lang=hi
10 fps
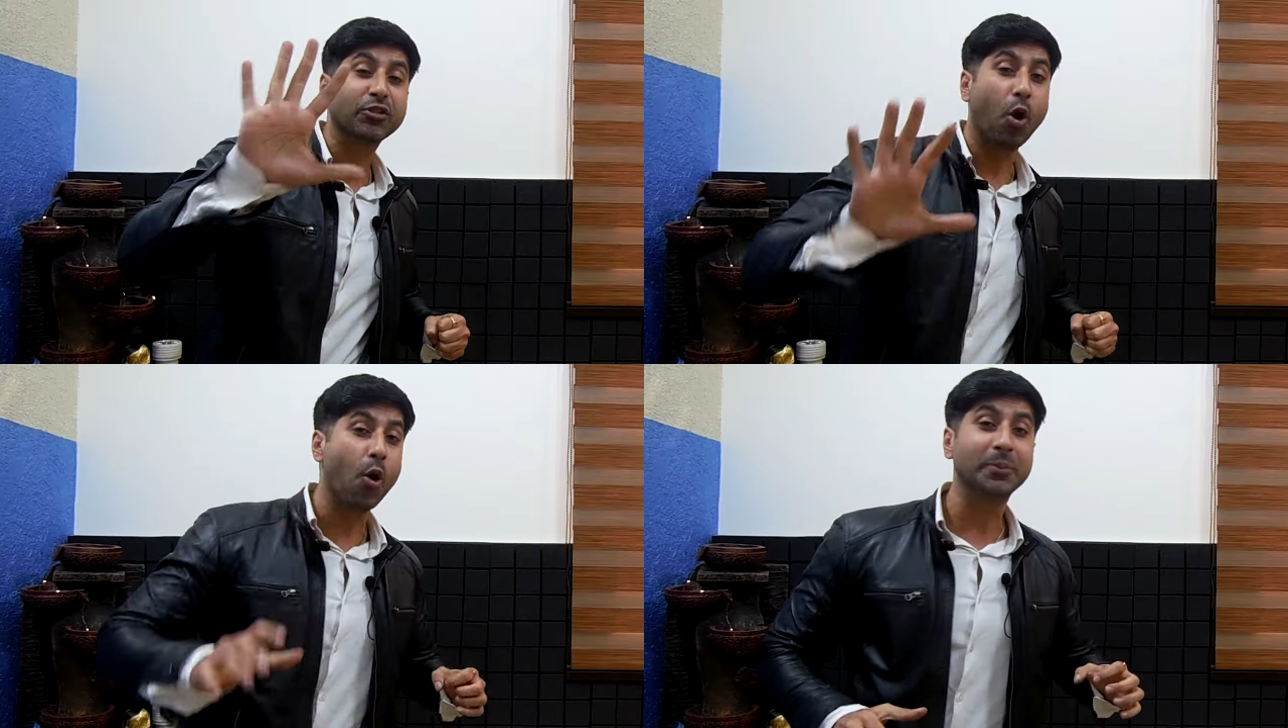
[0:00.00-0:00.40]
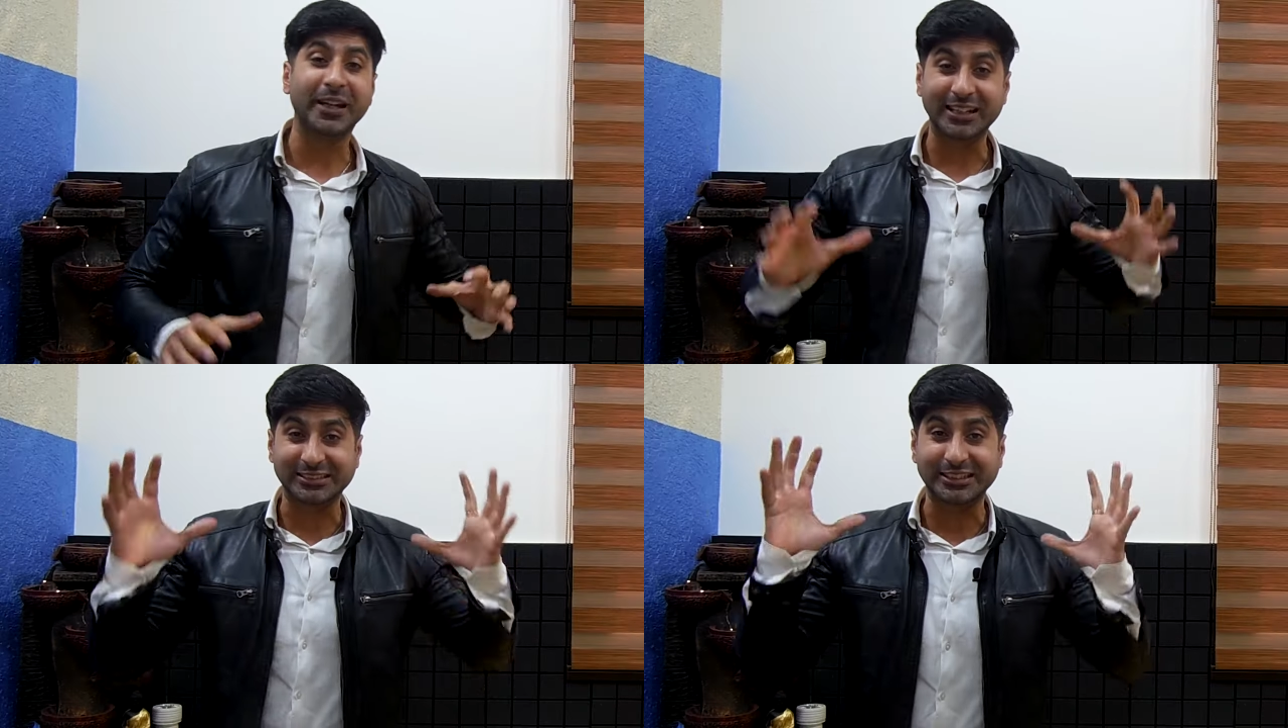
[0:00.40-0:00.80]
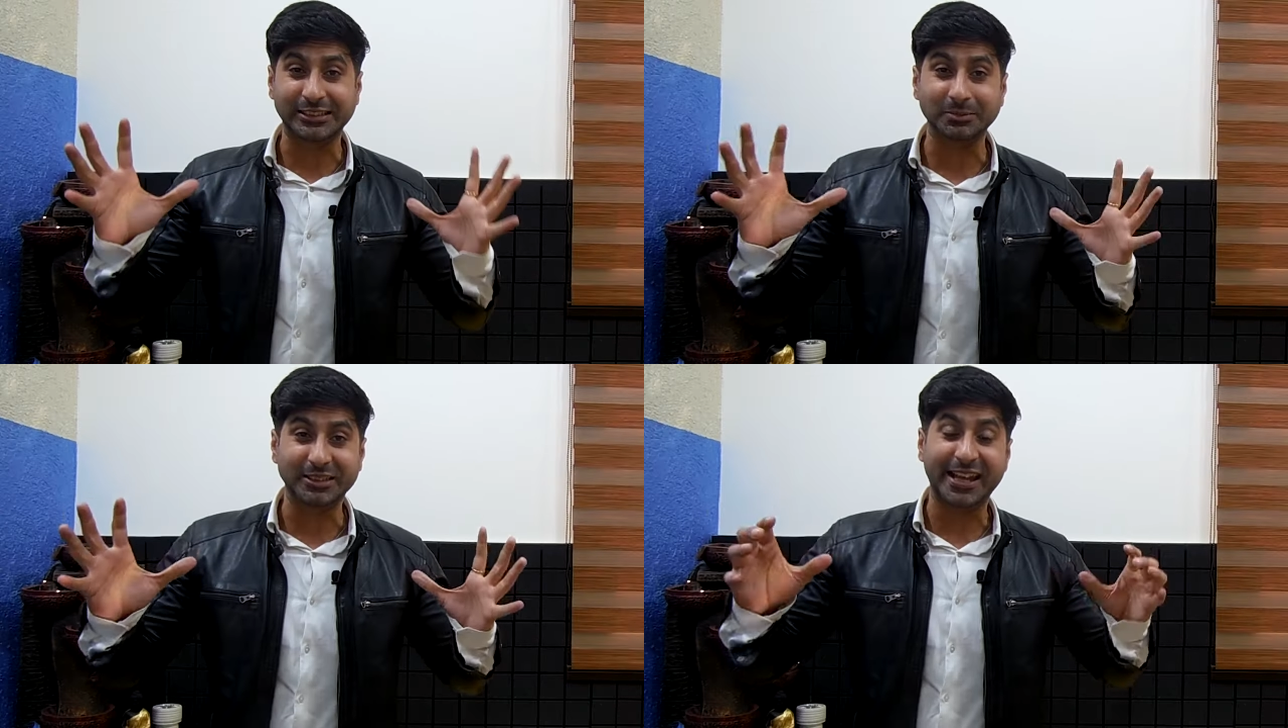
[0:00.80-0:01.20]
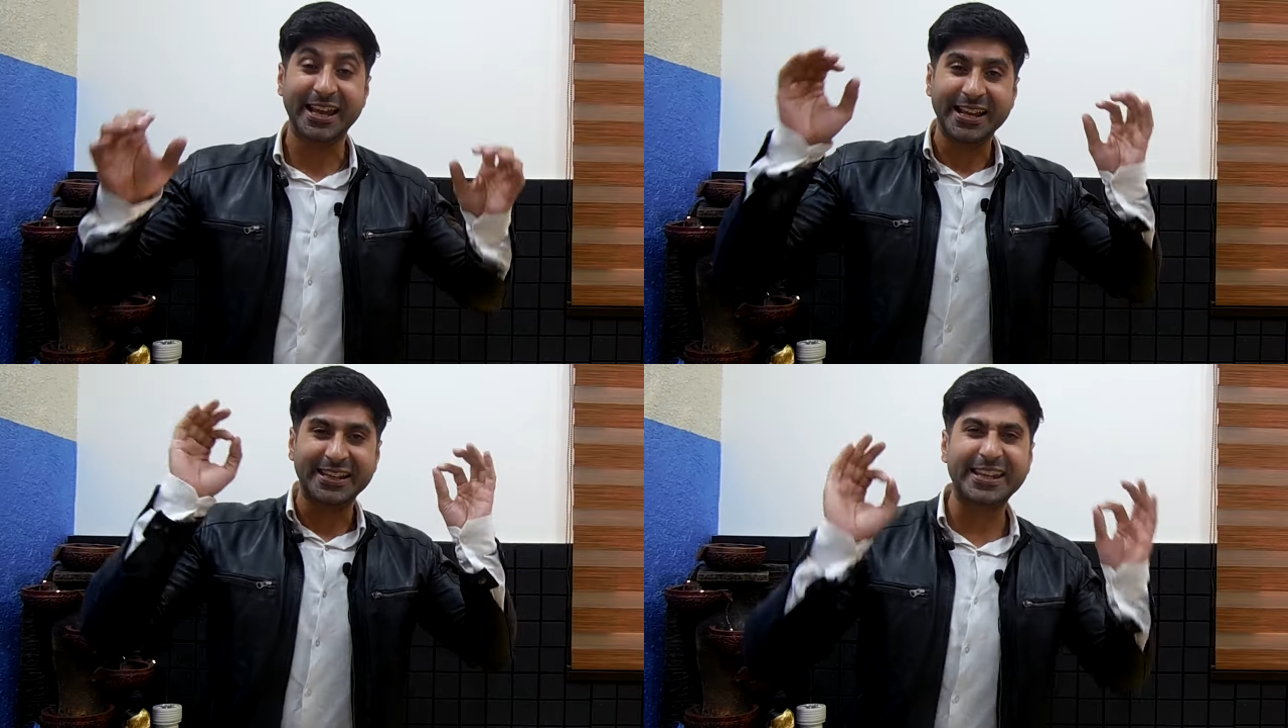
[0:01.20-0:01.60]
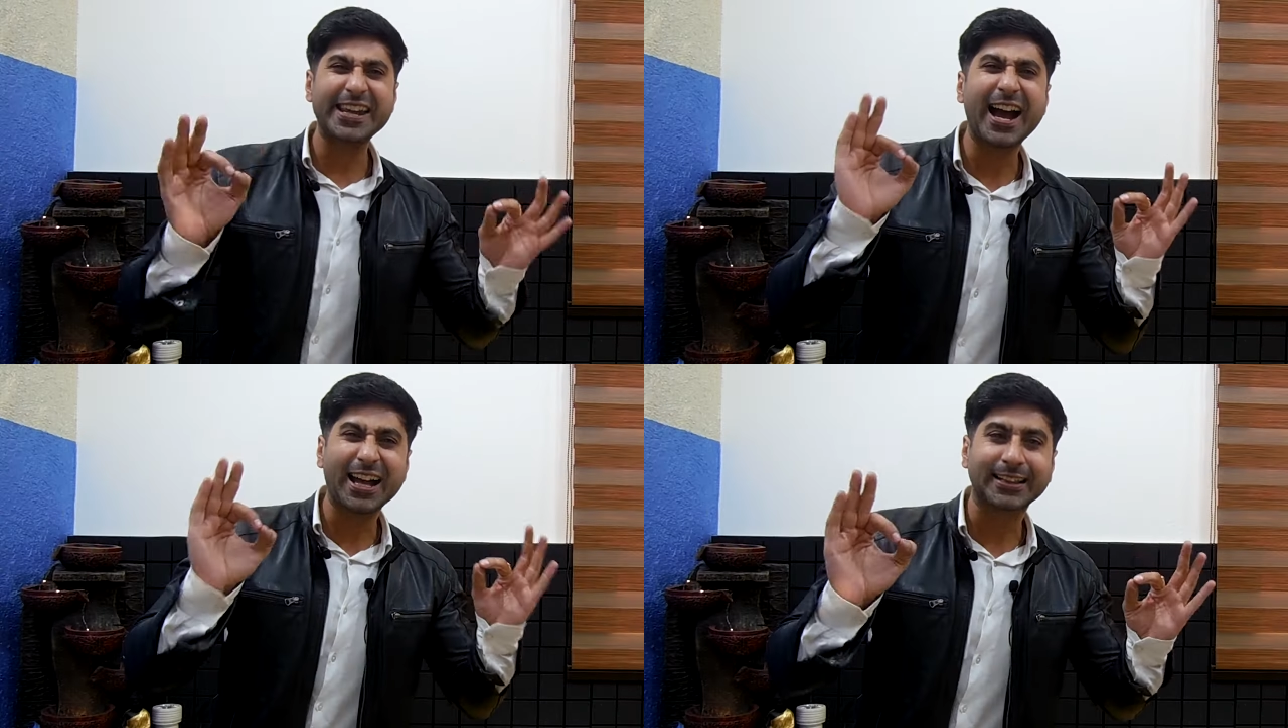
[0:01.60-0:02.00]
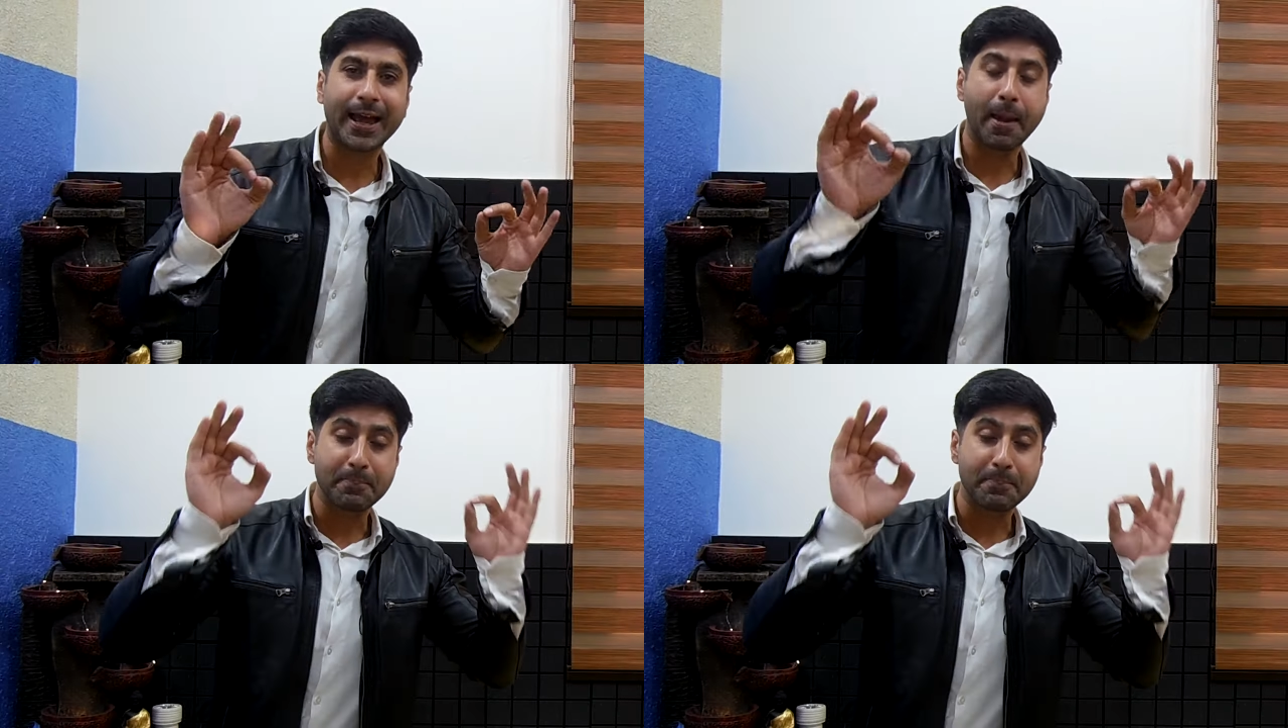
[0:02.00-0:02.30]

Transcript: फिफ्थ होम थिएटर सिस्टम से ये आता